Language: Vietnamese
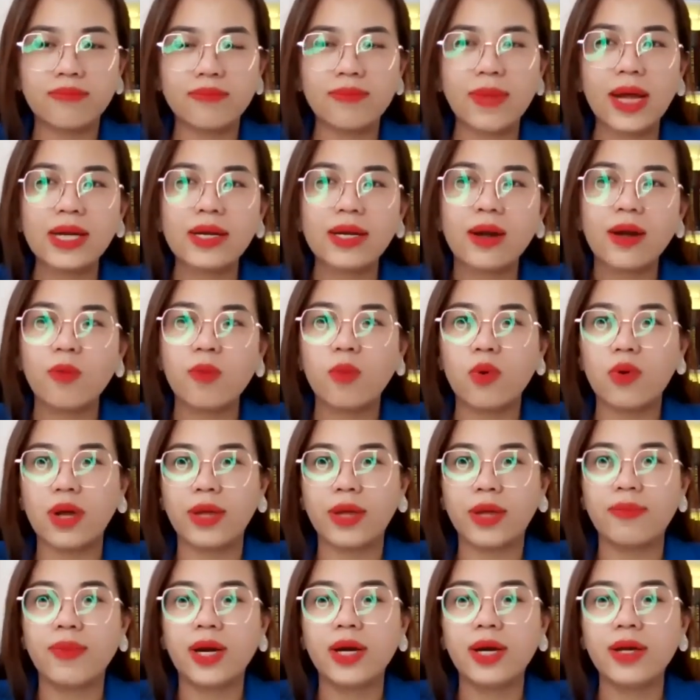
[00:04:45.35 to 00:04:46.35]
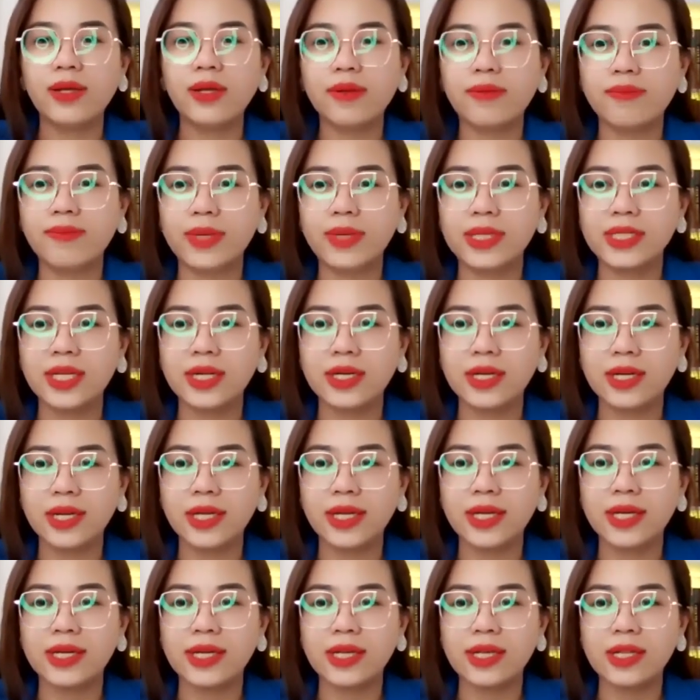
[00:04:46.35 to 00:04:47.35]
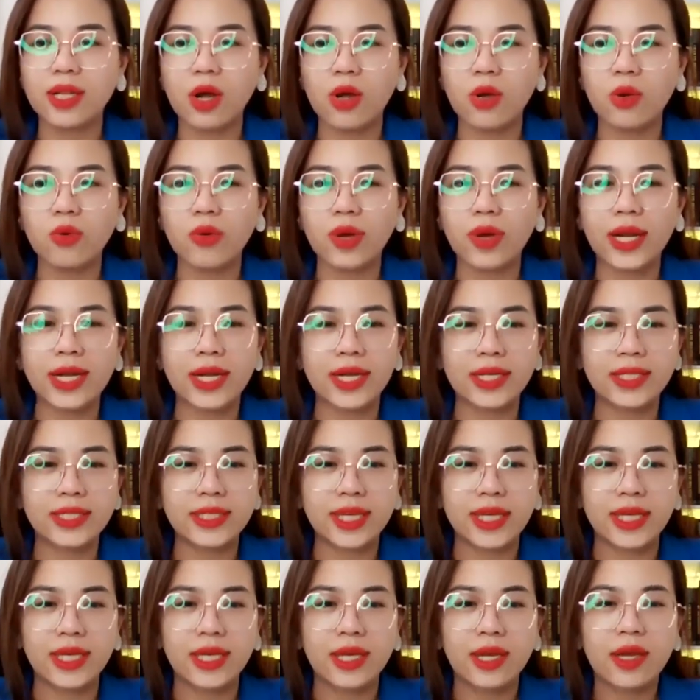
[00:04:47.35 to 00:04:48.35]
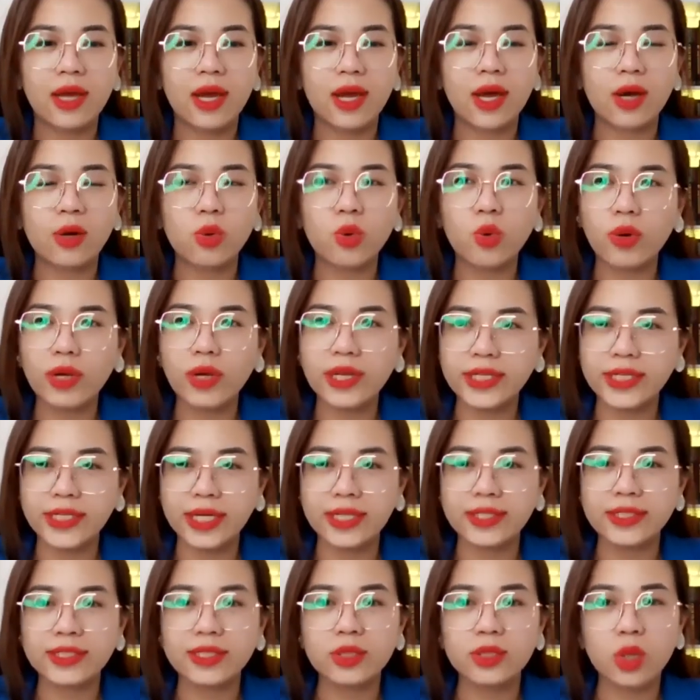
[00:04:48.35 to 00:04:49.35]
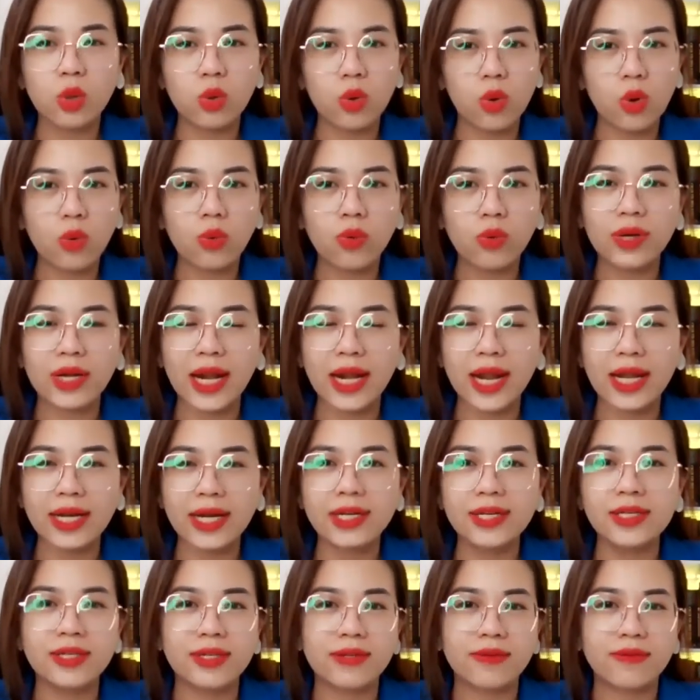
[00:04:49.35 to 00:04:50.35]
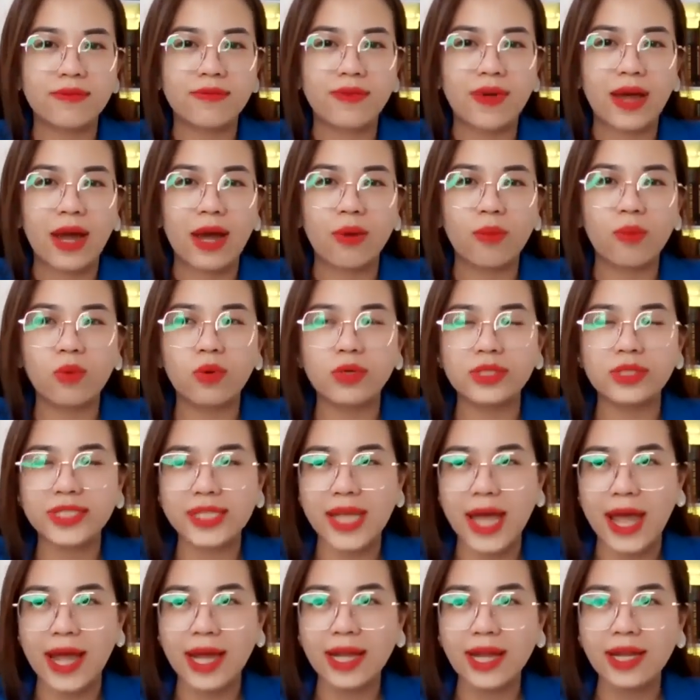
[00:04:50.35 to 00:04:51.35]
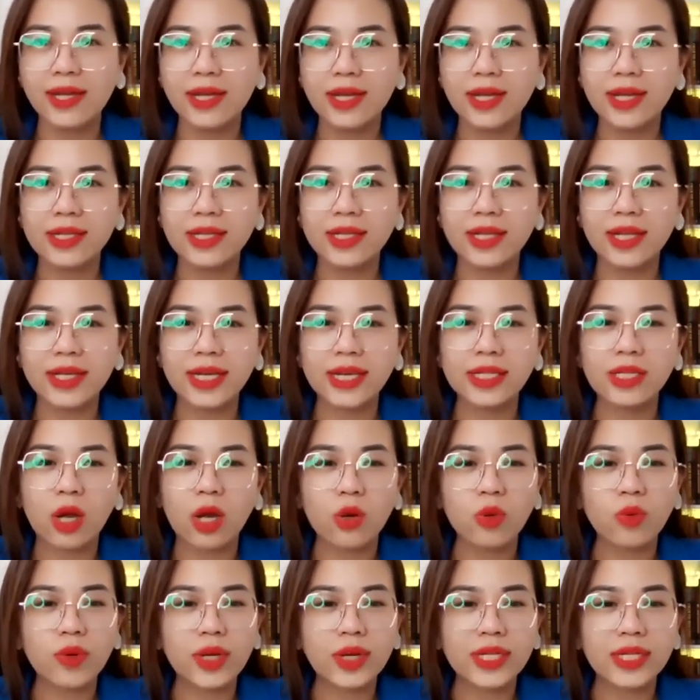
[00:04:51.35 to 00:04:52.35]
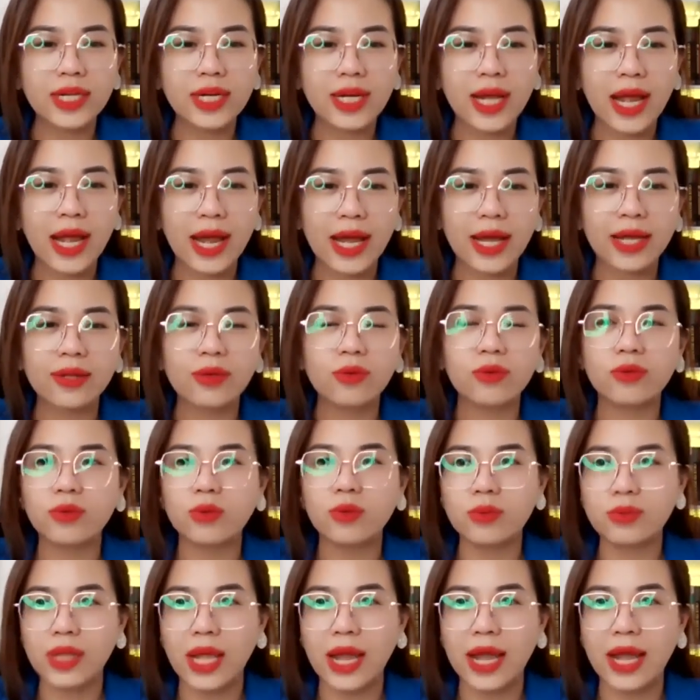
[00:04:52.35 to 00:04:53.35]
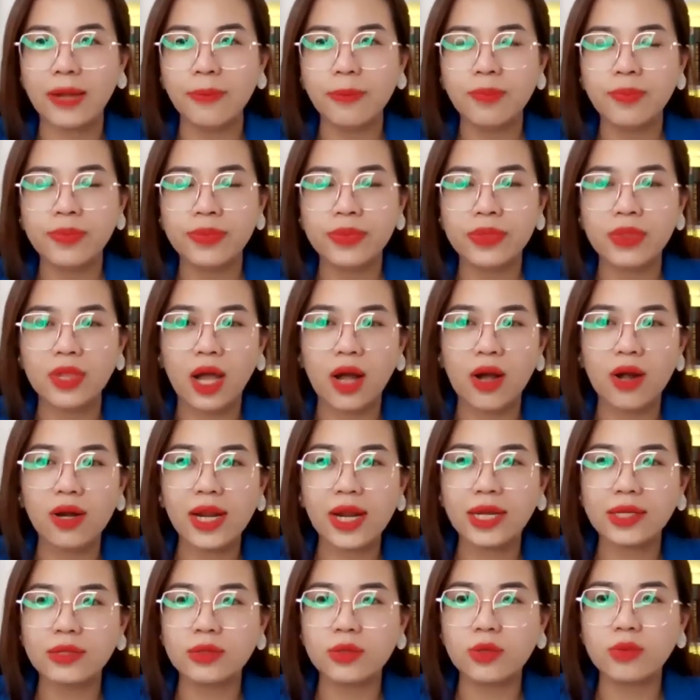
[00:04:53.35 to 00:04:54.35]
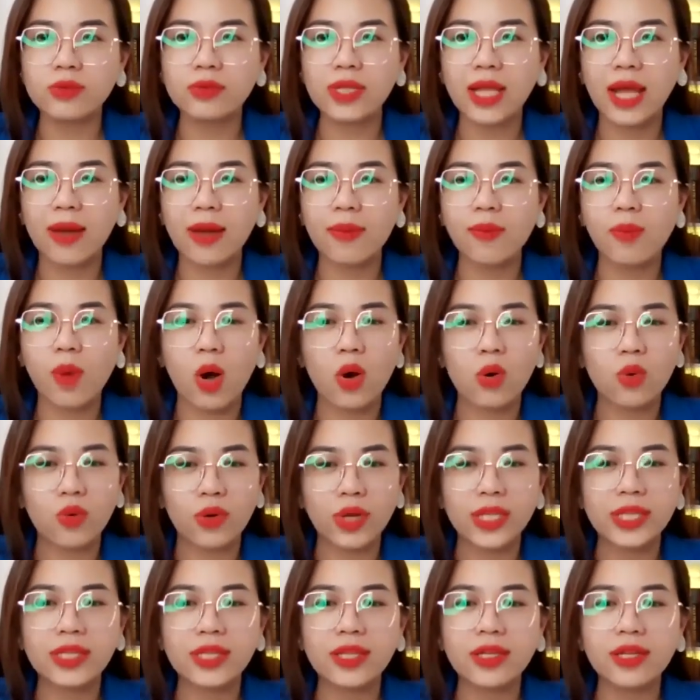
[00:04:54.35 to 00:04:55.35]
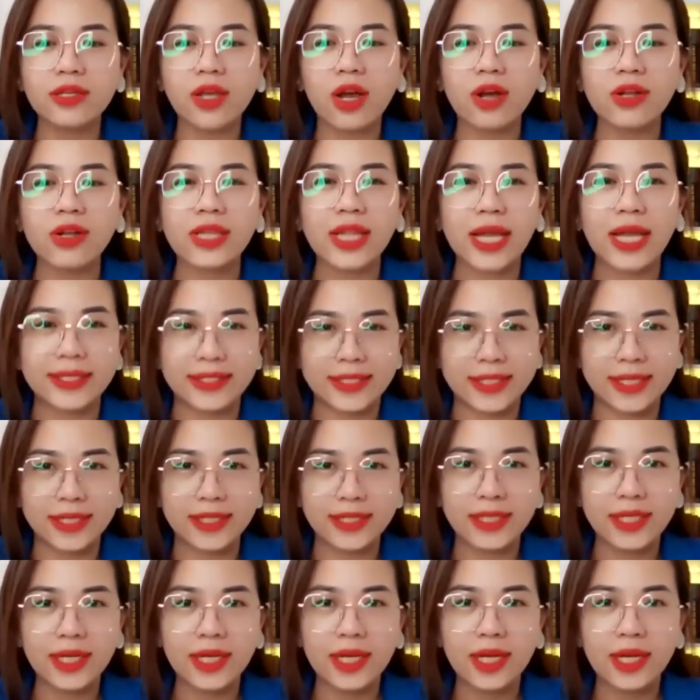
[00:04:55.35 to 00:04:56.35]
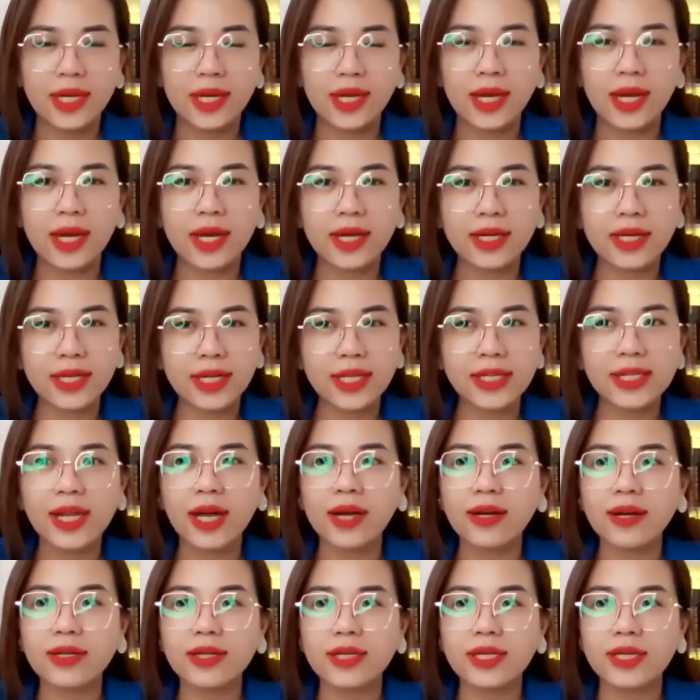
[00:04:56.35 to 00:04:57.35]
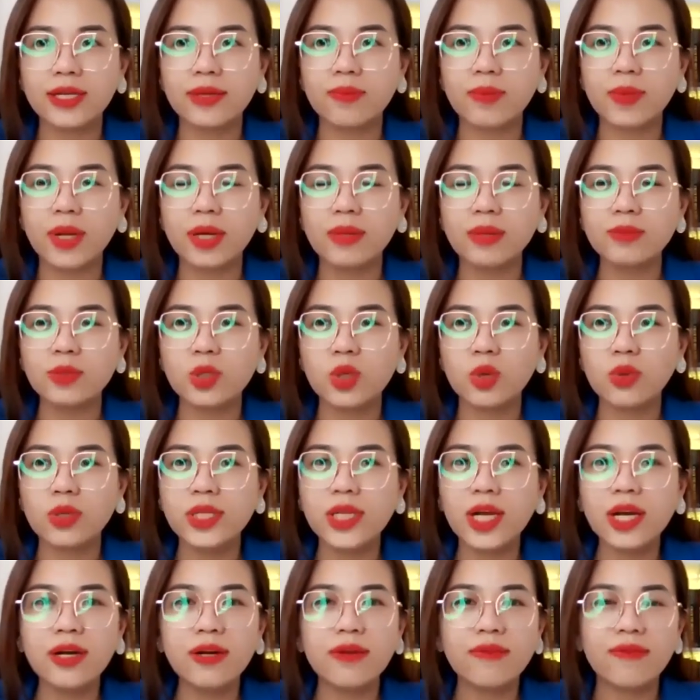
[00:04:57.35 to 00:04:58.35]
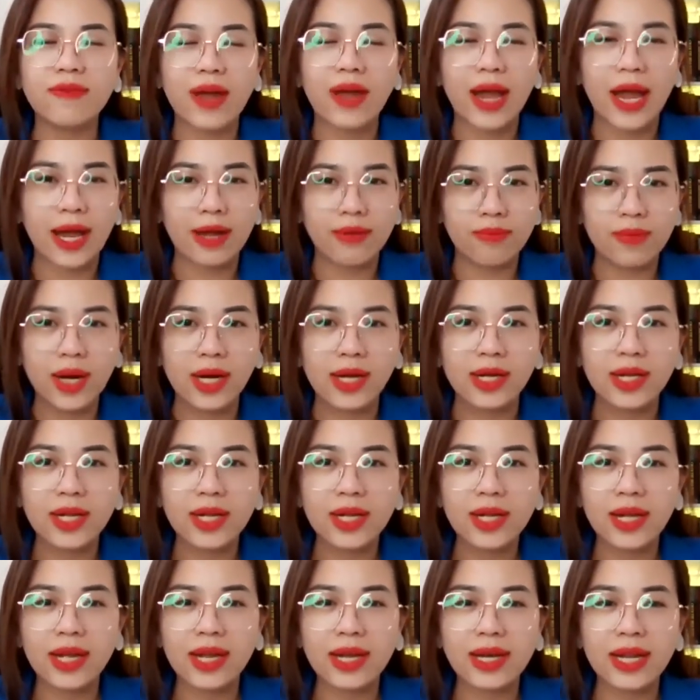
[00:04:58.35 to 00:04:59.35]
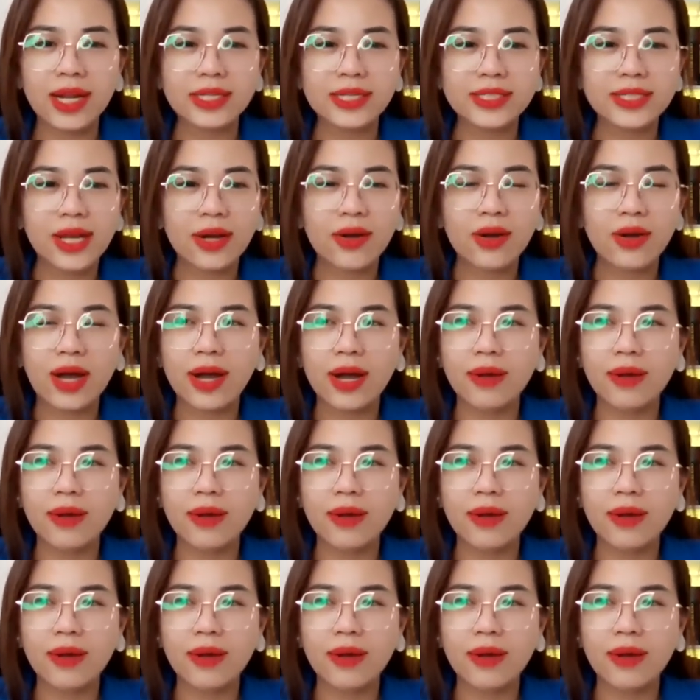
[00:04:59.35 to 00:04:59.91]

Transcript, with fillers: bắt đầu một ngày mới mình thực hiện cái thói quen là gì à, quy trình thu hút năng lượng vào buổi sáng thì cái thói quen thứ hai của chúng ta đó là chúng ta bỏ quỹ tự do tài chính à, ghi nhận kiểm đếm số dư và ăn mừng à, là sao